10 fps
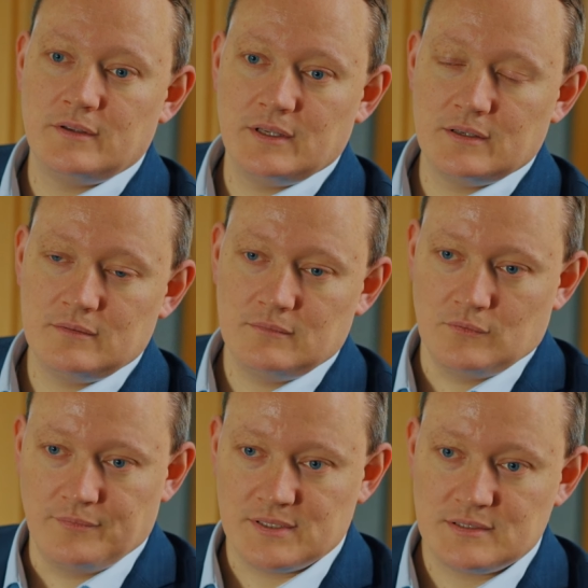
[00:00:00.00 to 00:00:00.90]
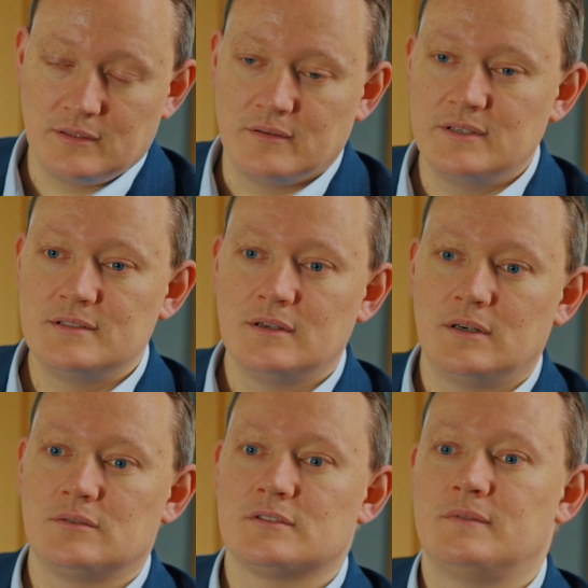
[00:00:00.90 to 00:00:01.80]
Theke umfasst eine riesige
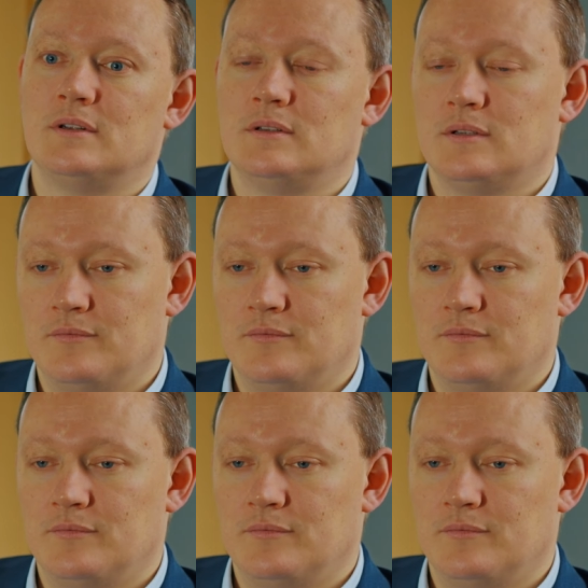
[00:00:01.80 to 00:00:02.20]
Auswahl